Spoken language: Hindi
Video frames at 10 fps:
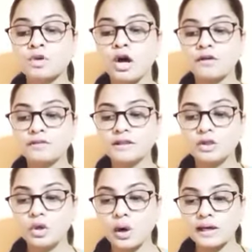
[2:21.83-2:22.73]
or with the
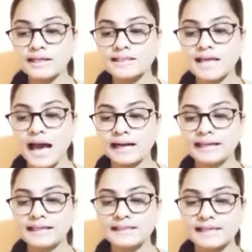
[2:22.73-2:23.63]
knowledge
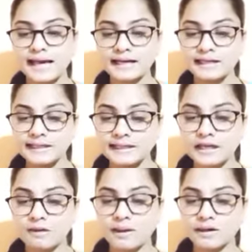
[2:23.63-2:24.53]
that he is likely
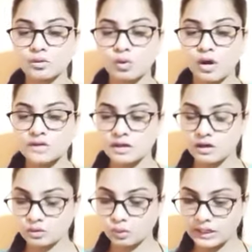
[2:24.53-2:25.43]
thereby to cause
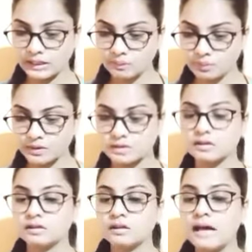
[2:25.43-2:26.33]
hurt to any
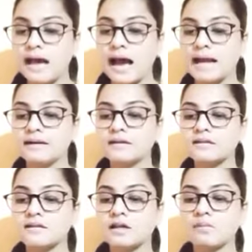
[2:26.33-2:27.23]
person and
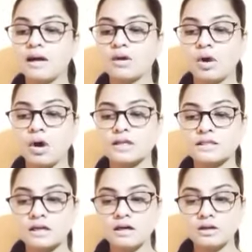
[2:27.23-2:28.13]
does thereby cause
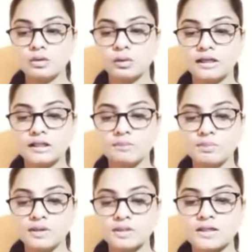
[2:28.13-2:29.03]
hurt to any
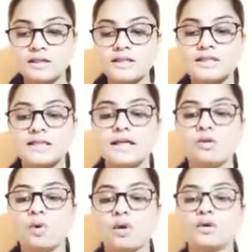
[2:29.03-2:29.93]
person is said
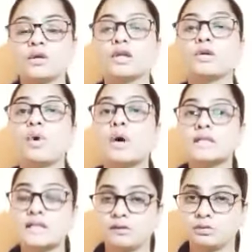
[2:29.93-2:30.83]
voluntary
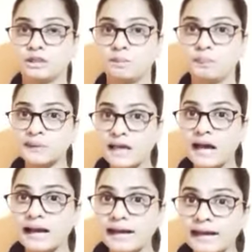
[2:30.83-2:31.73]
cause hurt use pata
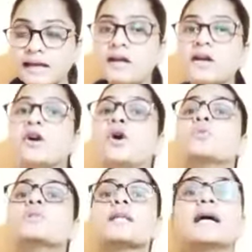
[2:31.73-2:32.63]
hai aur
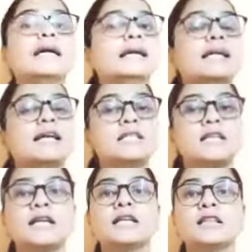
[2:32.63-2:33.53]
uska
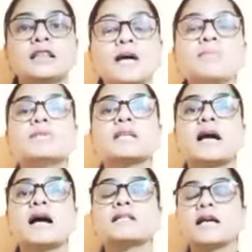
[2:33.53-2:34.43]
intention hai tab use
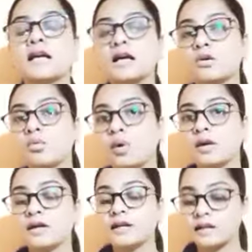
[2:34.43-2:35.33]
kaha jayega ki
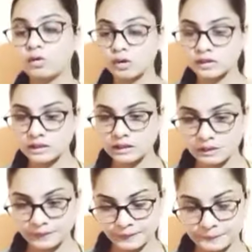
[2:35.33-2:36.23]
voluntary causing
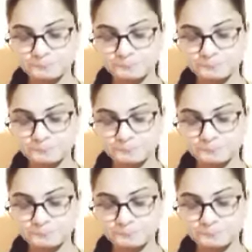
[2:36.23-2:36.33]
hurt